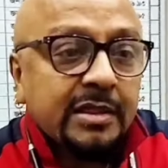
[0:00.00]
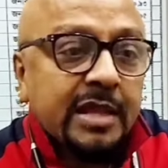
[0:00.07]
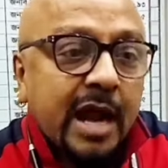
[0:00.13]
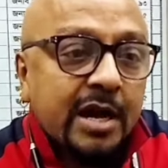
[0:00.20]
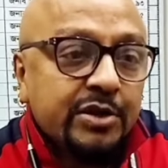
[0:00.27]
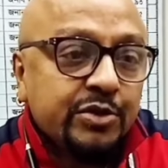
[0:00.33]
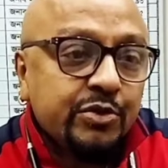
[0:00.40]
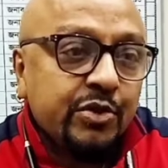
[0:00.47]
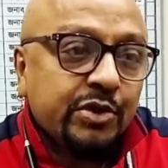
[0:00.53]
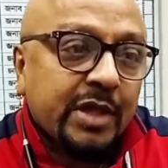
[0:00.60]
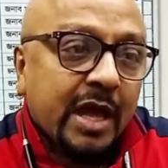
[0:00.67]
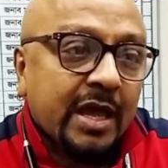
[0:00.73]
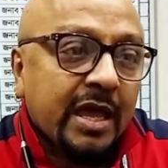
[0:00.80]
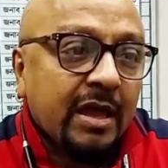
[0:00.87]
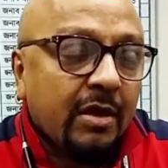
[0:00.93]
তার জন্য
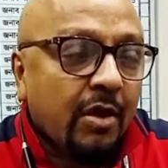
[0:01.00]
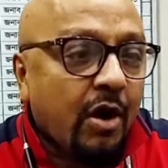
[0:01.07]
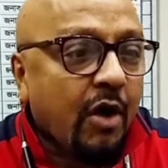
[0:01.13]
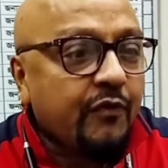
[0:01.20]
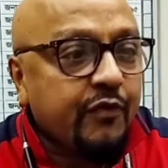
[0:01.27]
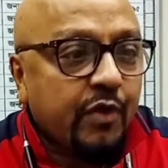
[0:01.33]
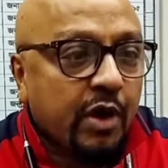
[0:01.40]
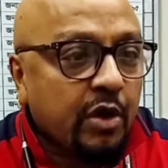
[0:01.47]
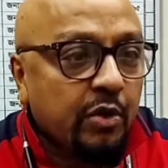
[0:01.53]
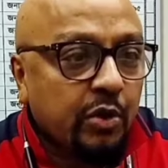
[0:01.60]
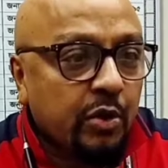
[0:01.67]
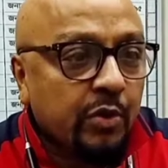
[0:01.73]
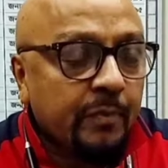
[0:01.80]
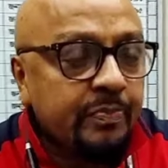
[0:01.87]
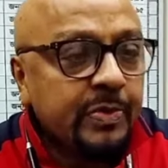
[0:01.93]
তাকে অফ করা
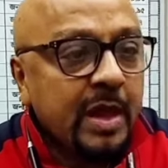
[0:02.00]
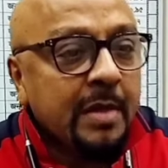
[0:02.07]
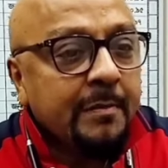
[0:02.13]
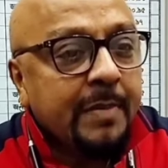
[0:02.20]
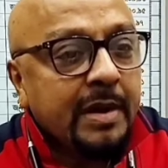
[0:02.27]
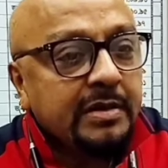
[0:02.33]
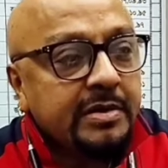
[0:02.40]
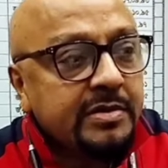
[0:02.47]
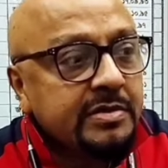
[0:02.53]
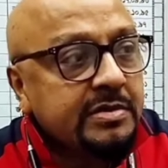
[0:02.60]
হলো বাট